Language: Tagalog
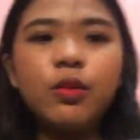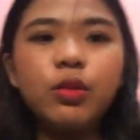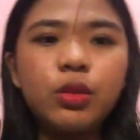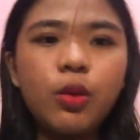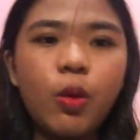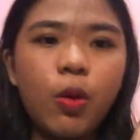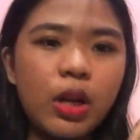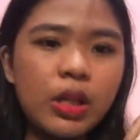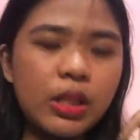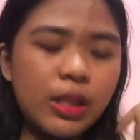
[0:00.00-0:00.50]
ko
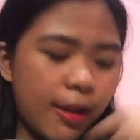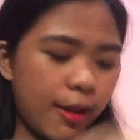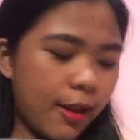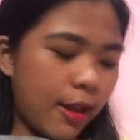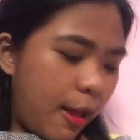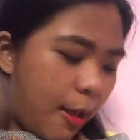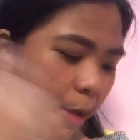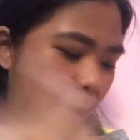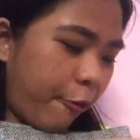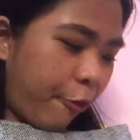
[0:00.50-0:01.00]
to kasi
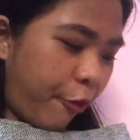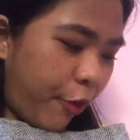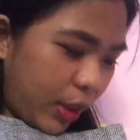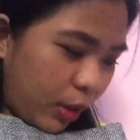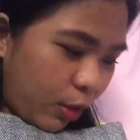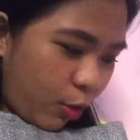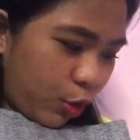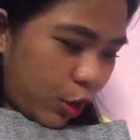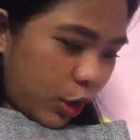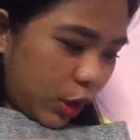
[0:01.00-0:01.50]

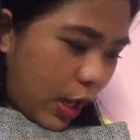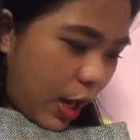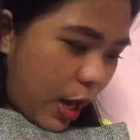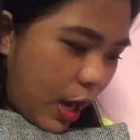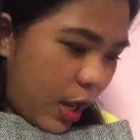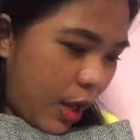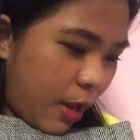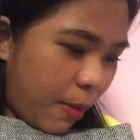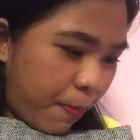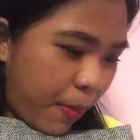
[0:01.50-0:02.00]
vet ko
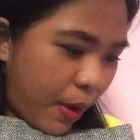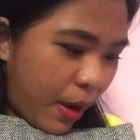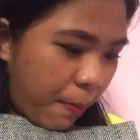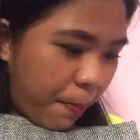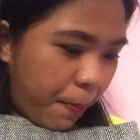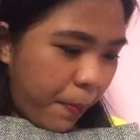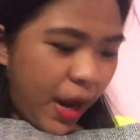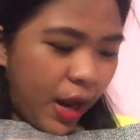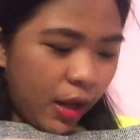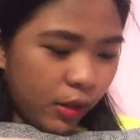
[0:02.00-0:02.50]
siya
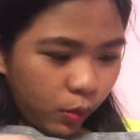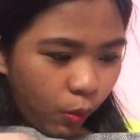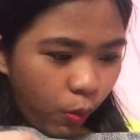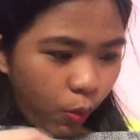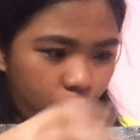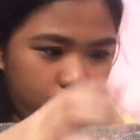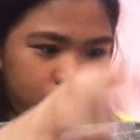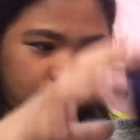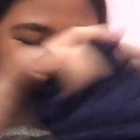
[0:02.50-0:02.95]
ipang patong